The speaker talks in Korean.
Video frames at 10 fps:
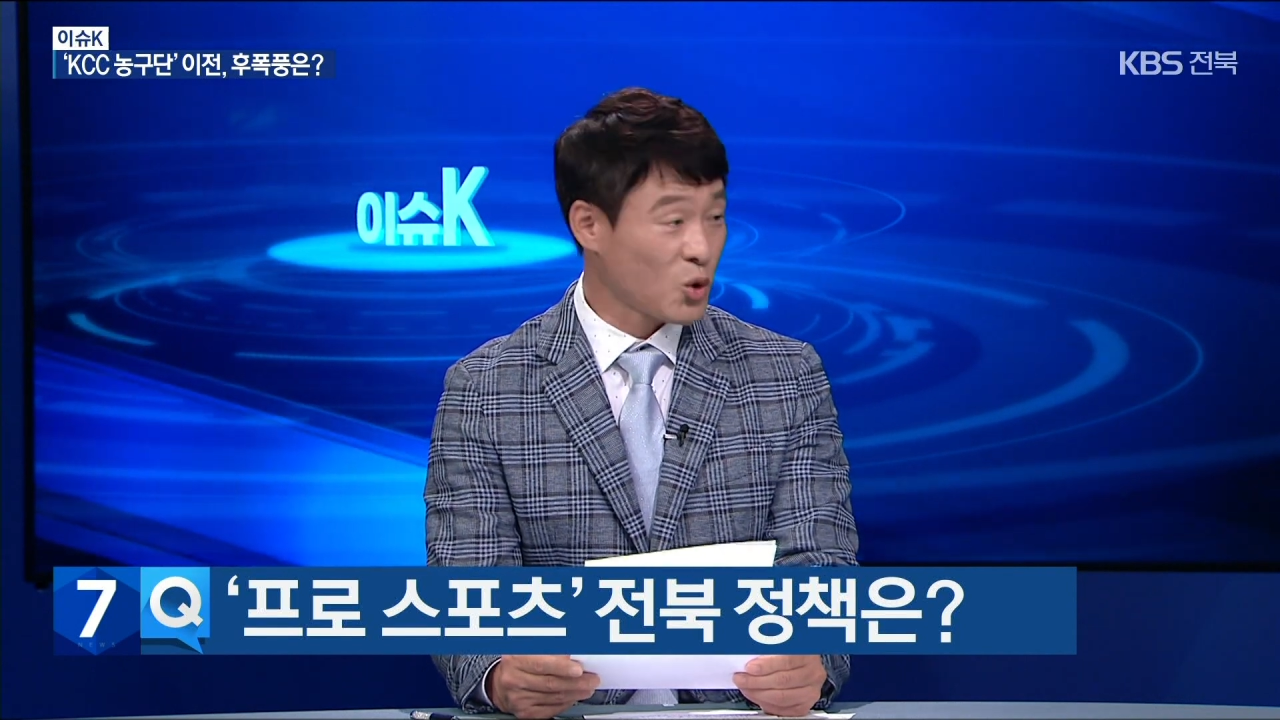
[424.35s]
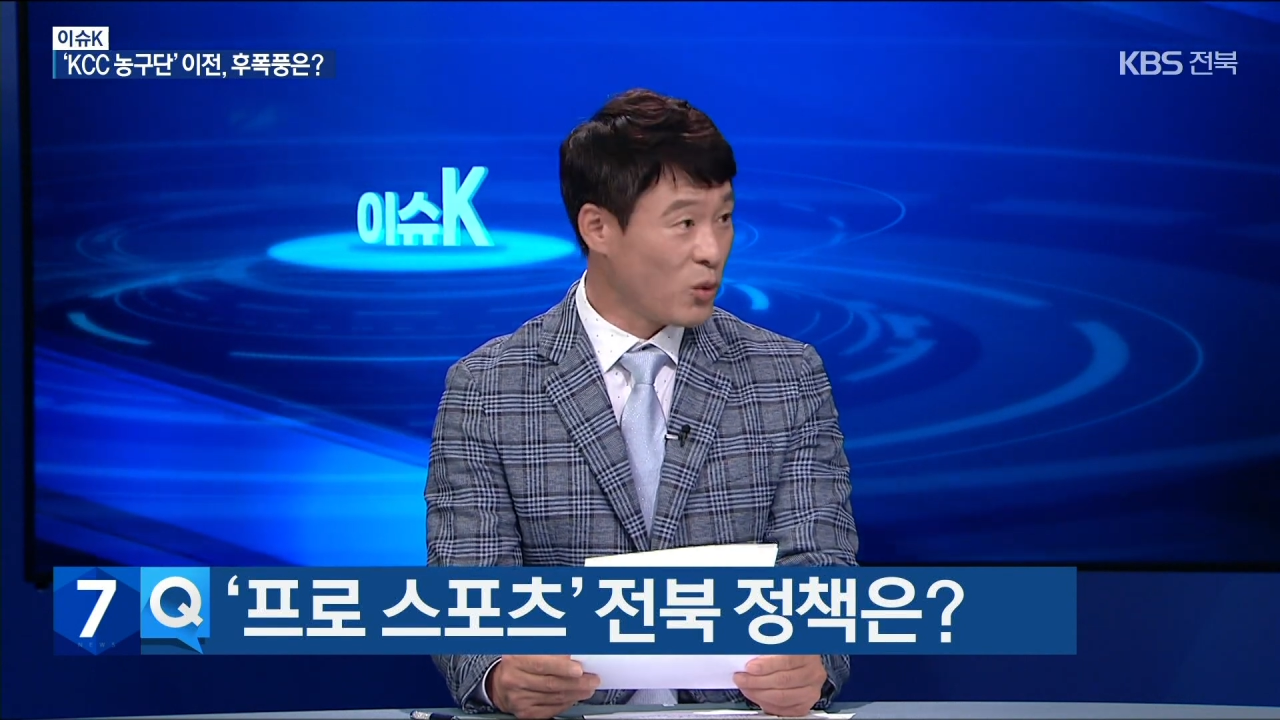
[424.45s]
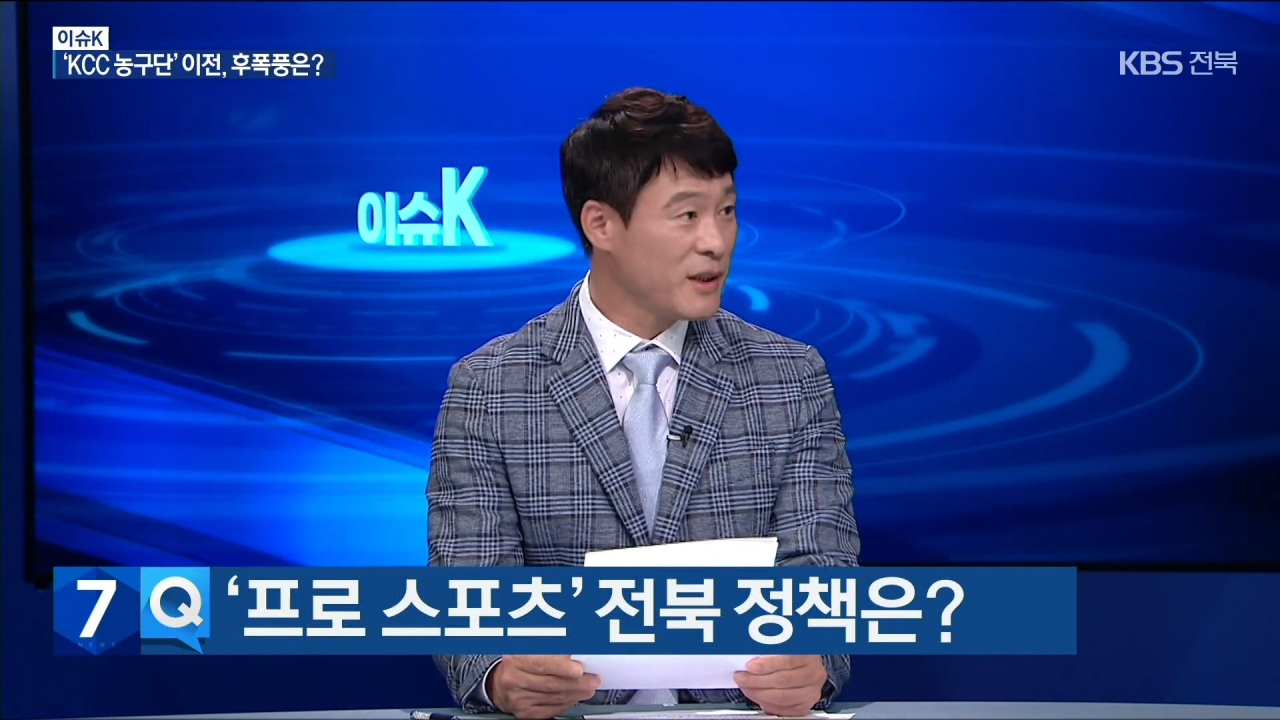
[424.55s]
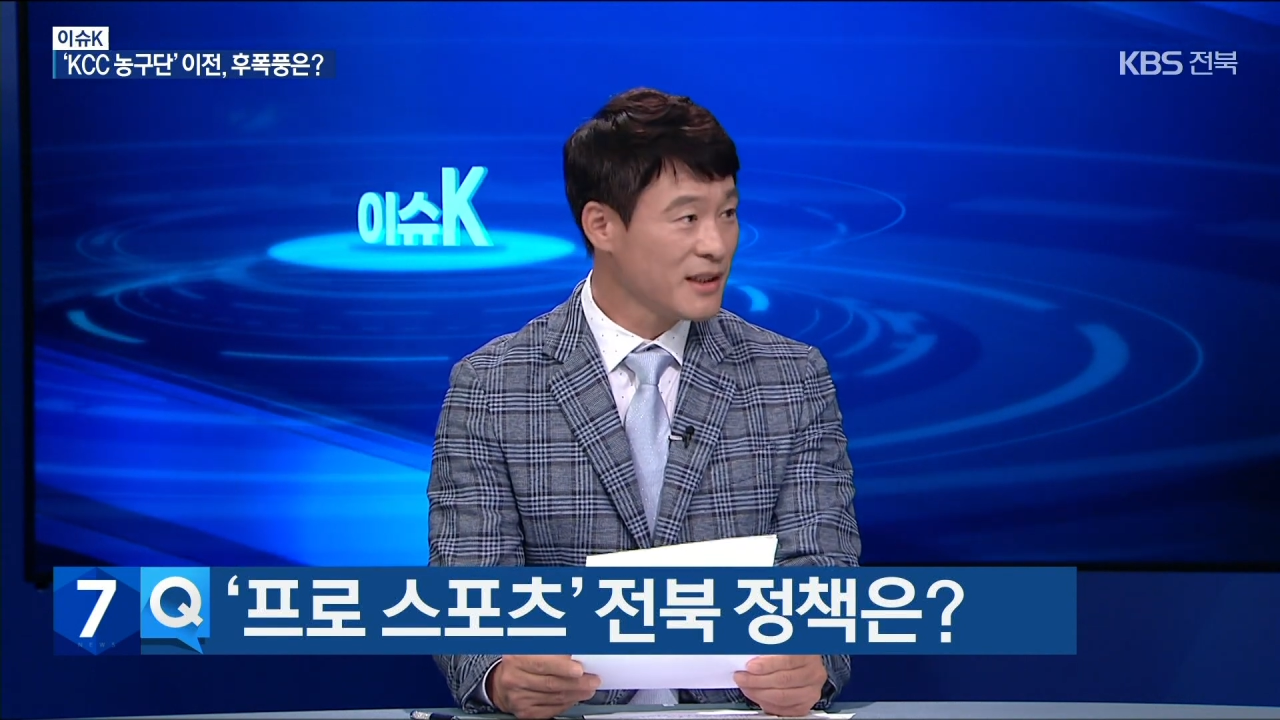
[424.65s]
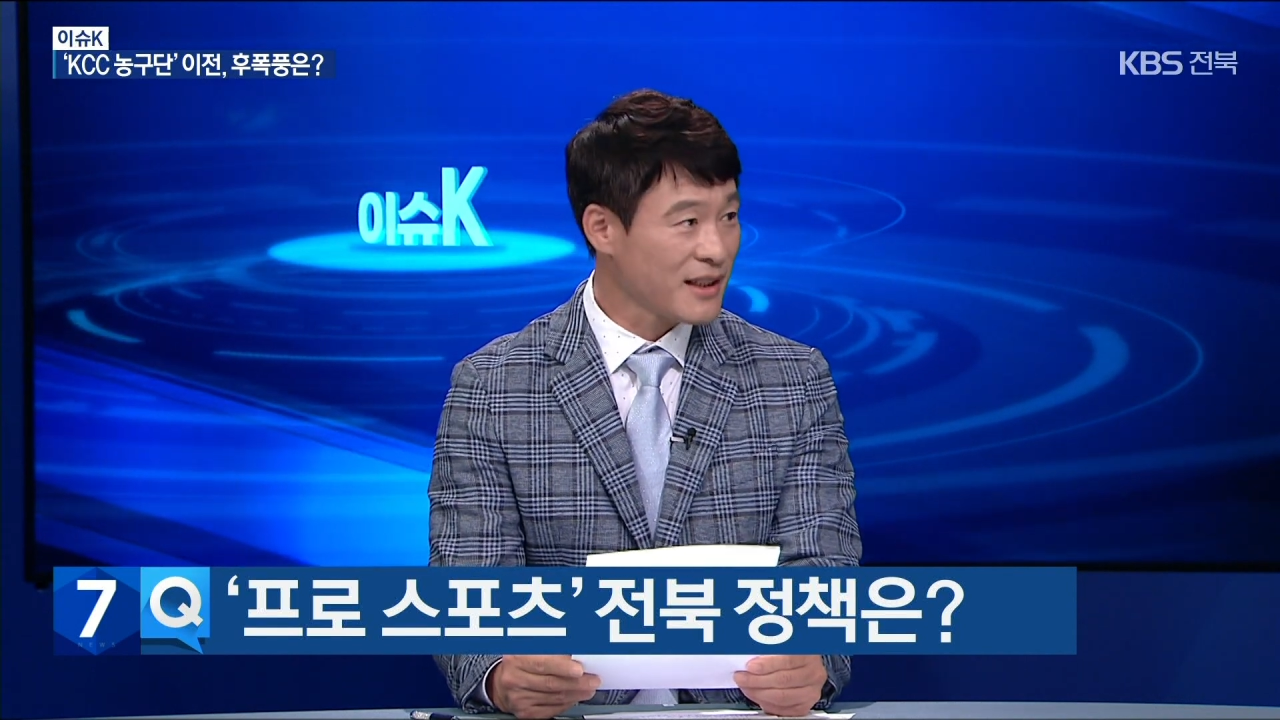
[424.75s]

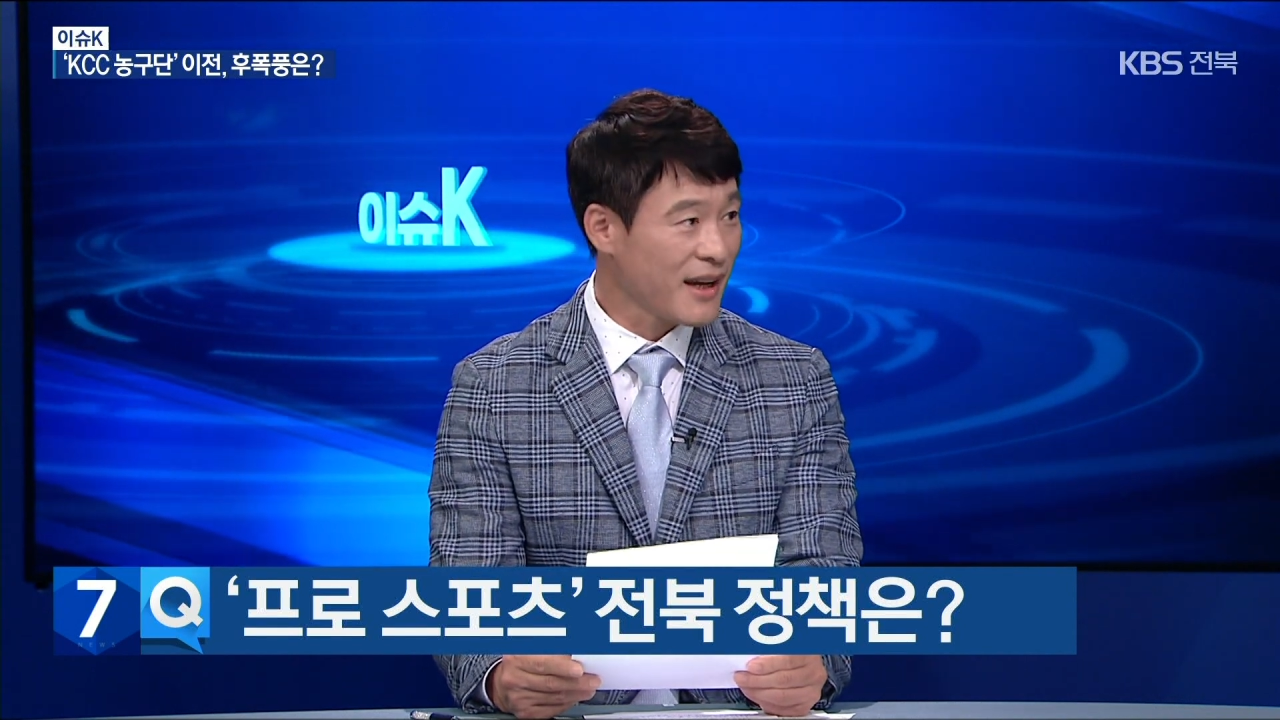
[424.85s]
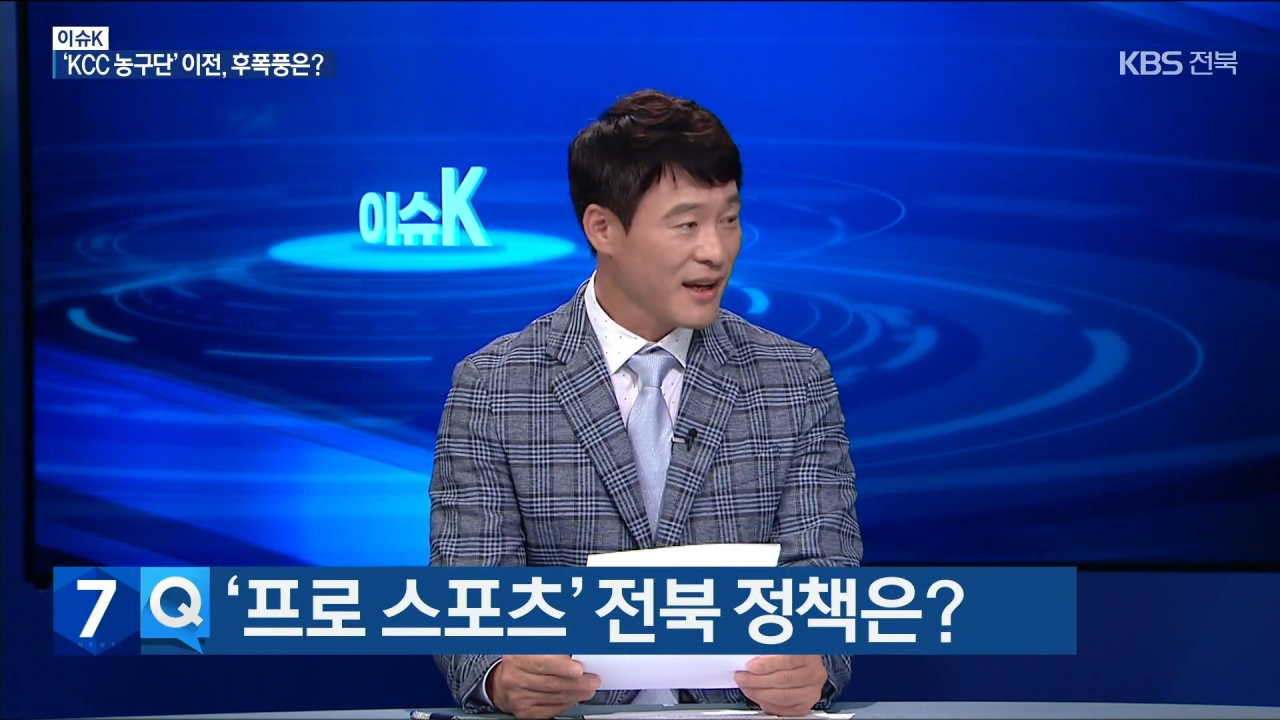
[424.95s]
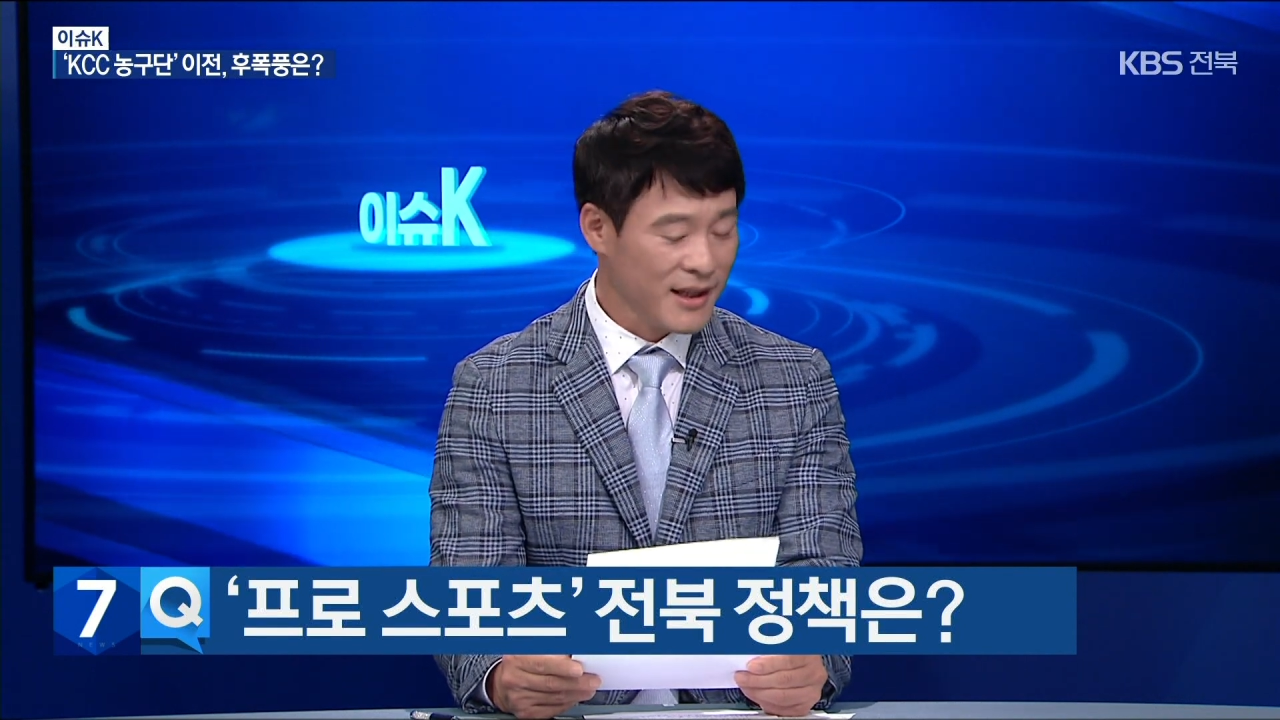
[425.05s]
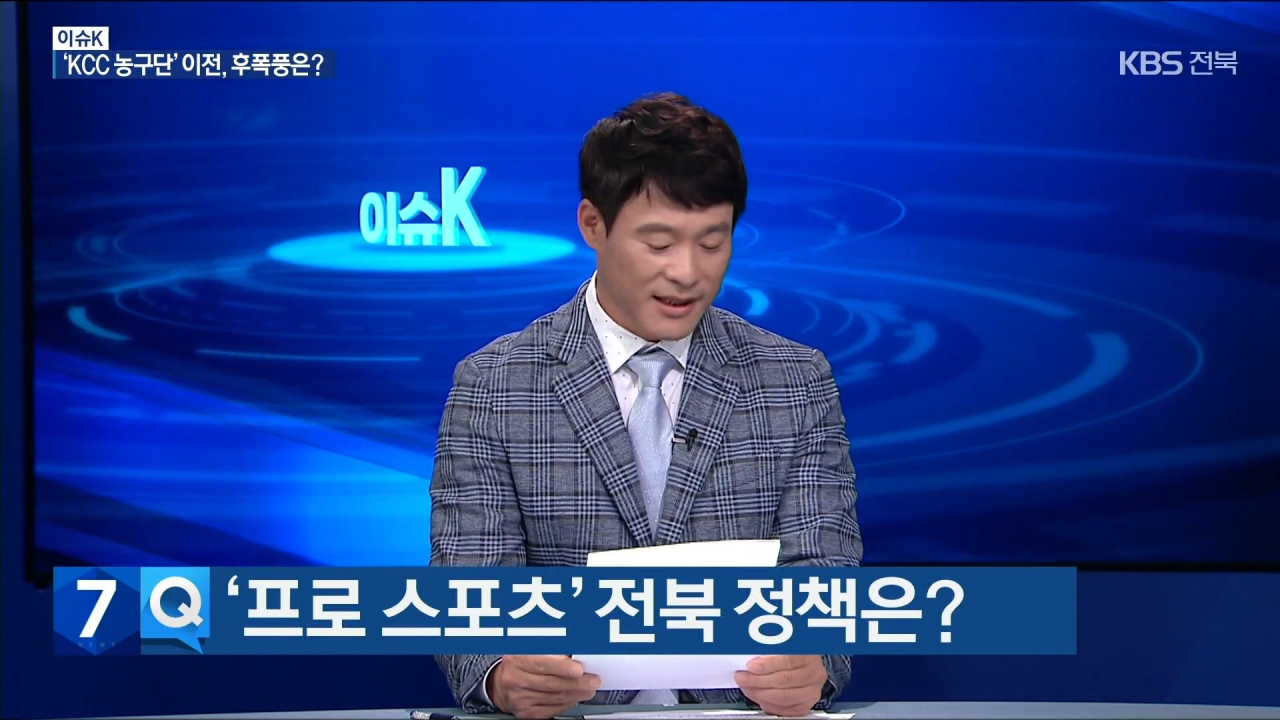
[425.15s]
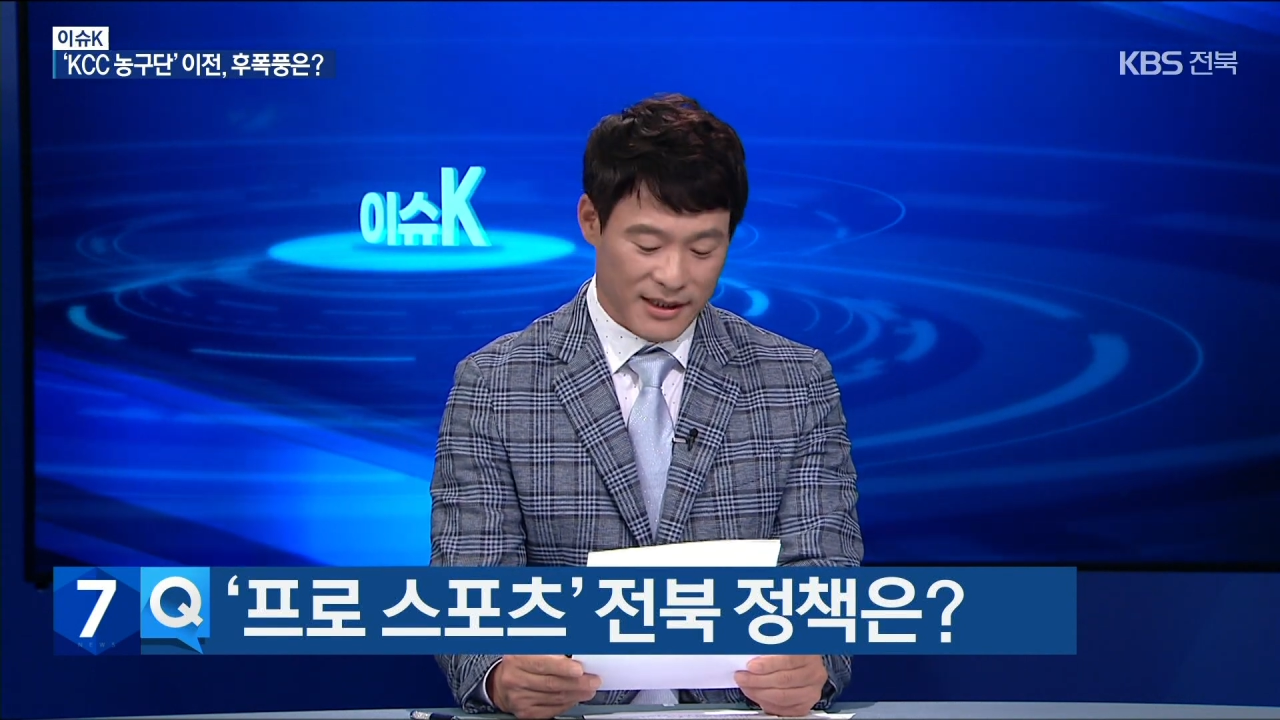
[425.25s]
도민들의